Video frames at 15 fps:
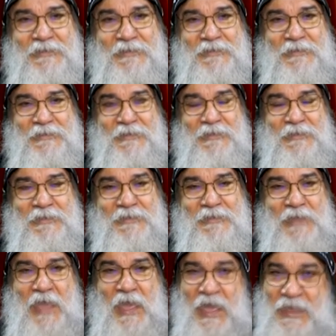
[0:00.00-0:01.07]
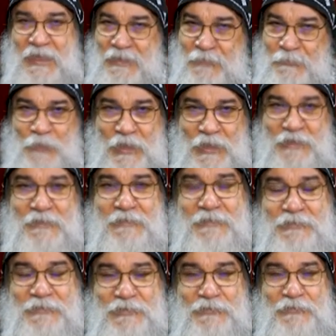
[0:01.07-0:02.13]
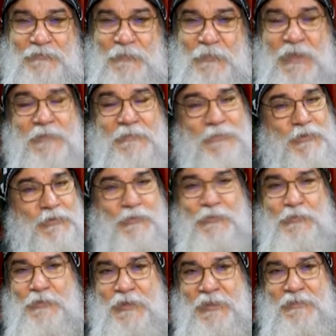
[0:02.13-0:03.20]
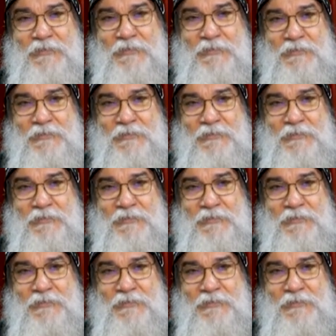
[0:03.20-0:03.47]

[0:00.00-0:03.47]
آه، آه، حاجه معينه تصرف معين من جواه